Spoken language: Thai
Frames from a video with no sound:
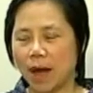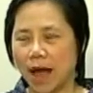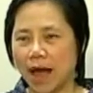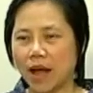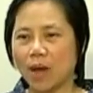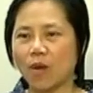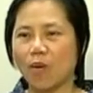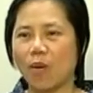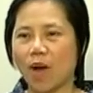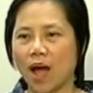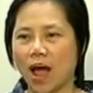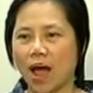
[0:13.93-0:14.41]

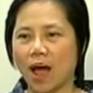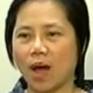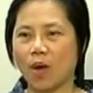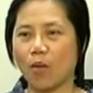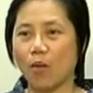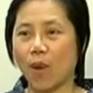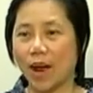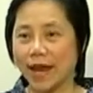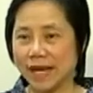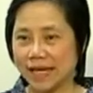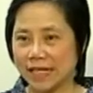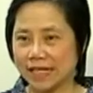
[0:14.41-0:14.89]
มากกว่า
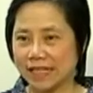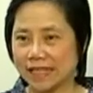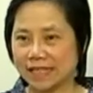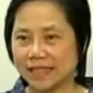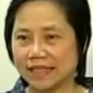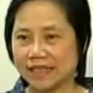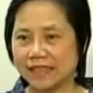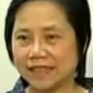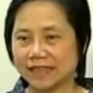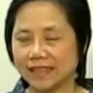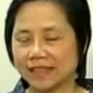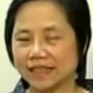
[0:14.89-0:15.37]
วัย
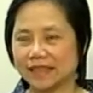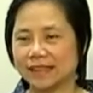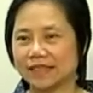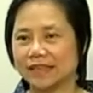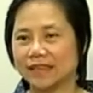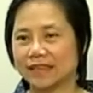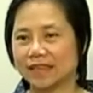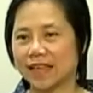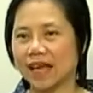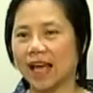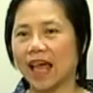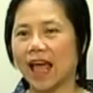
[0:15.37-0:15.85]
อื่
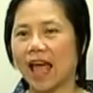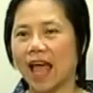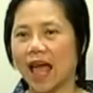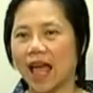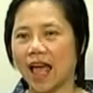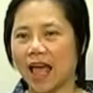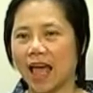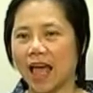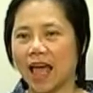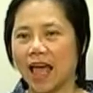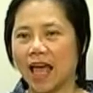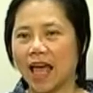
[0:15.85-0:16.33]
นๆนะคะ